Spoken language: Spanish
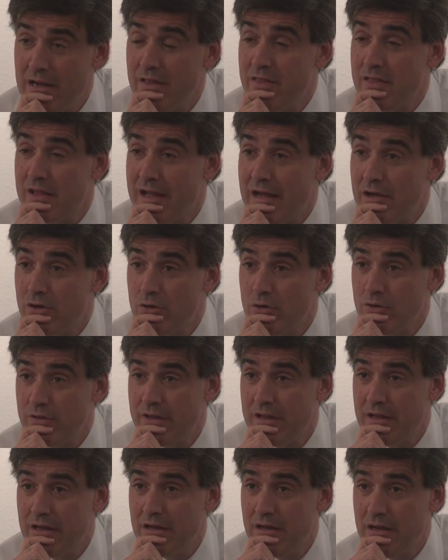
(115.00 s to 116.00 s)
liderazgo
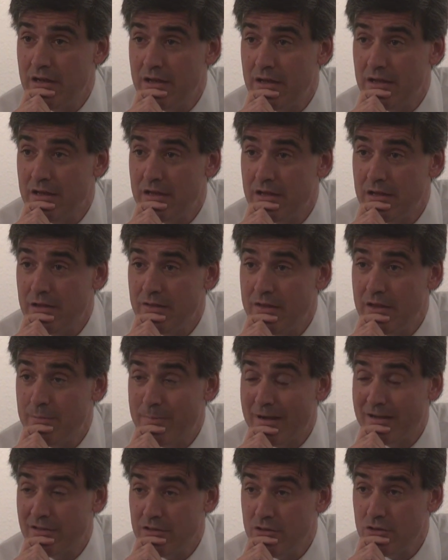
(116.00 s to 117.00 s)
eh, del,
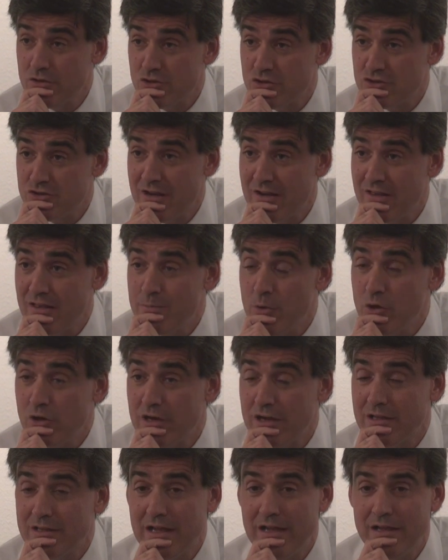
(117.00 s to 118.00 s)
Partido
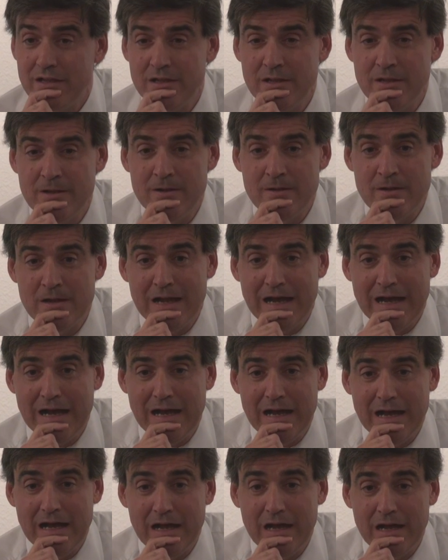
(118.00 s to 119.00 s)
Socialdemócrata,
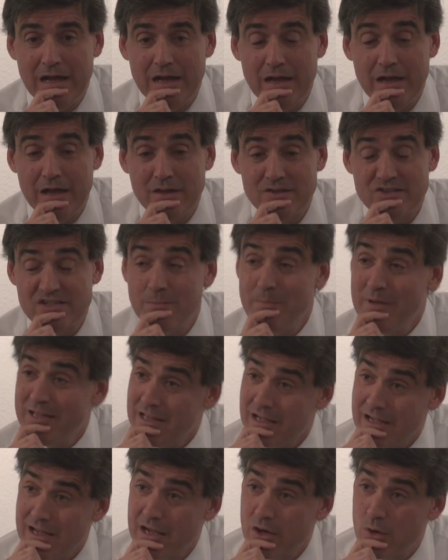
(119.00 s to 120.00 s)
a
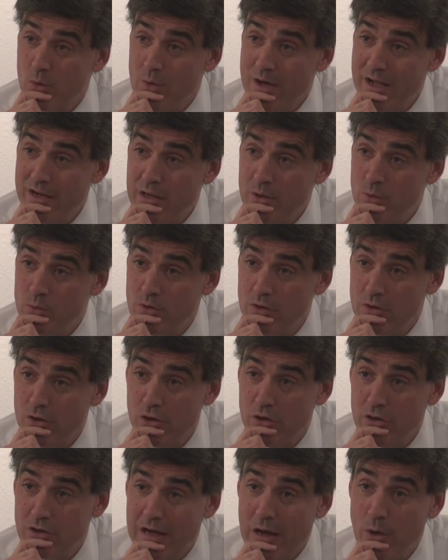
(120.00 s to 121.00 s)
Sepita Carruana, uno de
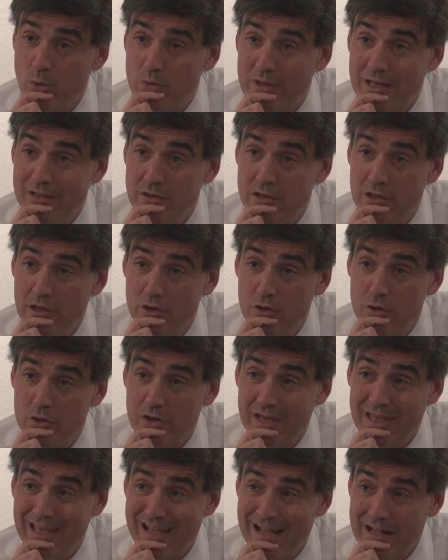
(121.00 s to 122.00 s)
los
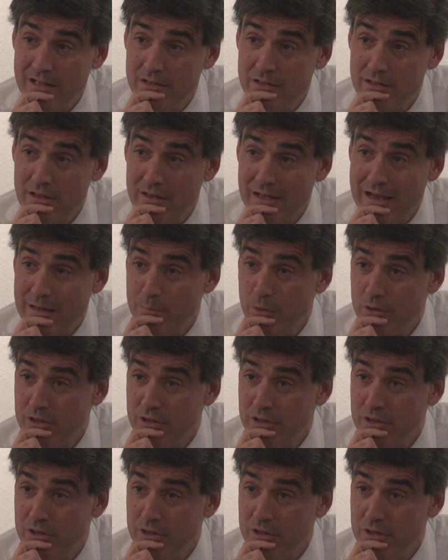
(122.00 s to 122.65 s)
auténticos gigantes de la